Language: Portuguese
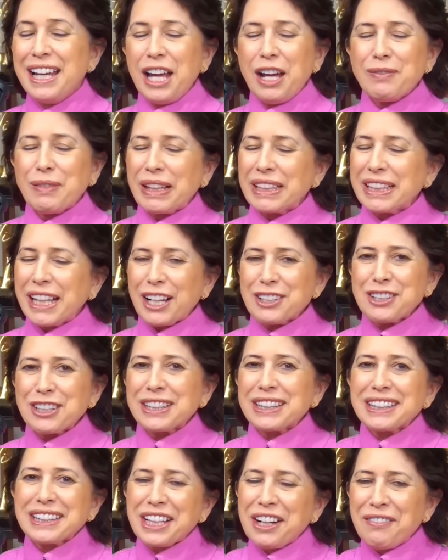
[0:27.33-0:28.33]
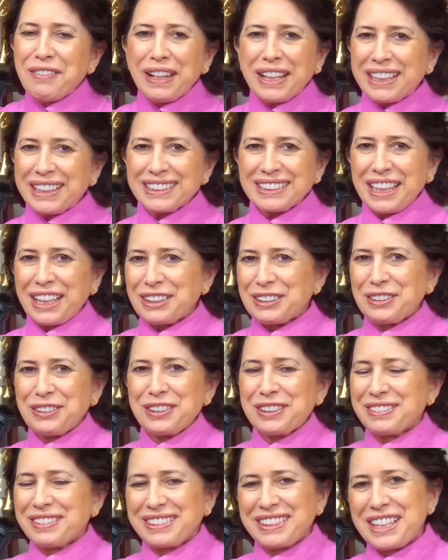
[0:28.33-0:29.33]
É uma idade tão
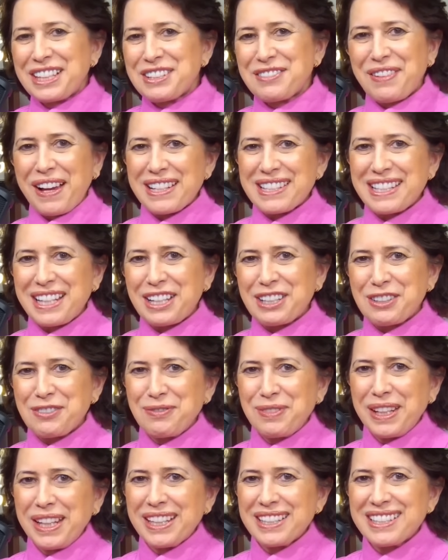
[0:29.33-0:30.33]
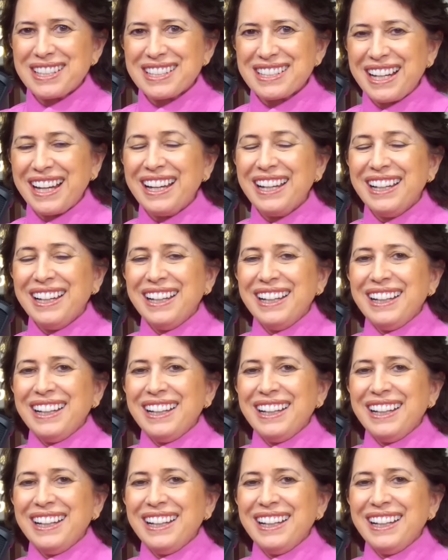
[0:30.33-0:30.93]
encantadora quando eles fazem sete meses, né?